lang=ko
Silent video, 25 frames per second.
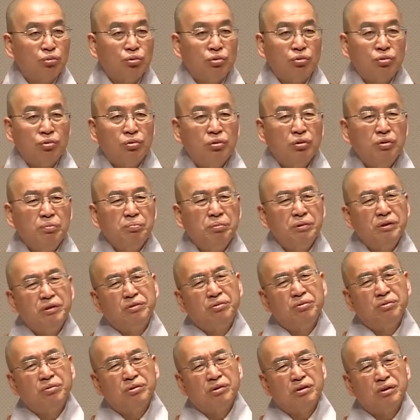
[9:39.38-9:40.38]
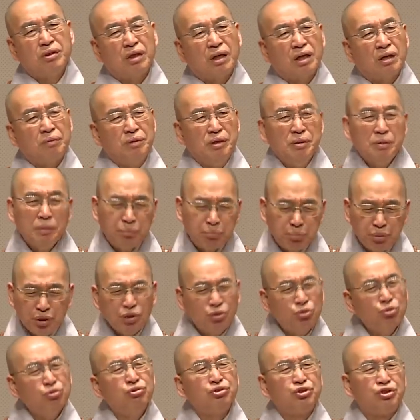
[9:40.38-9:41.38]
뭘 삐뚤어져 나가? 이미
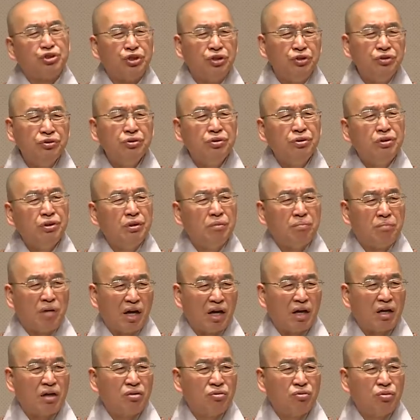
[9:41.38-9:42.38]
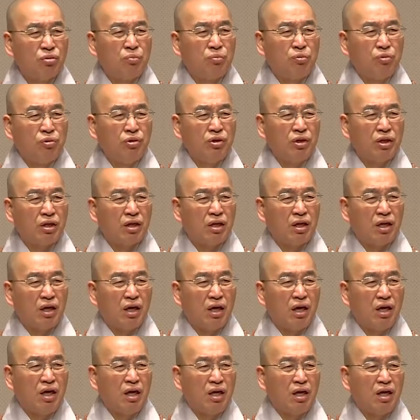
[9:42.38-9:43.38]
삐뚤어졌는데 말하는 거
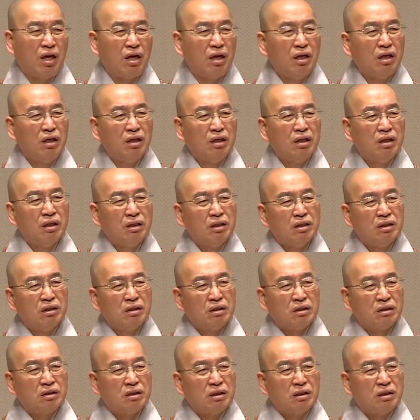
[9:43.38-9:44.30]
보니까.